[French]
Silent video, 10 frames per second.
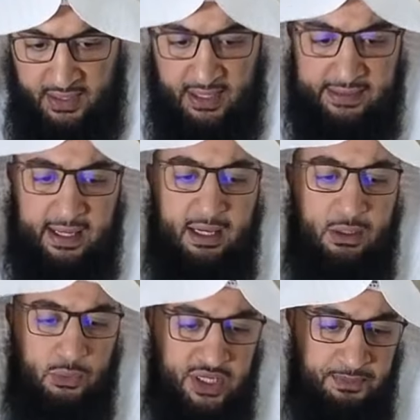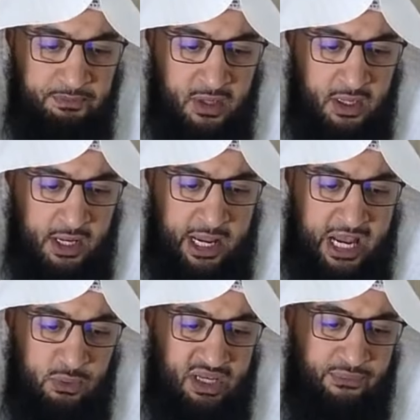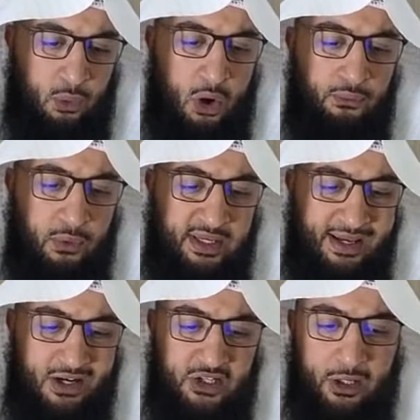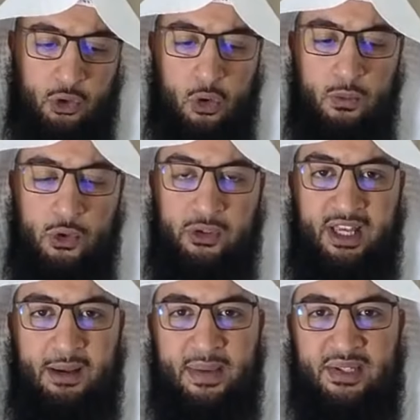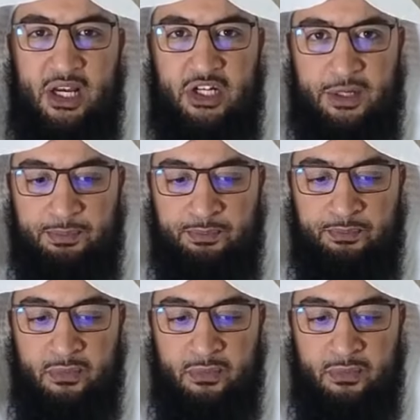Allah Ta'ala nous dit et nous avons envoyé à chaque communauté un messager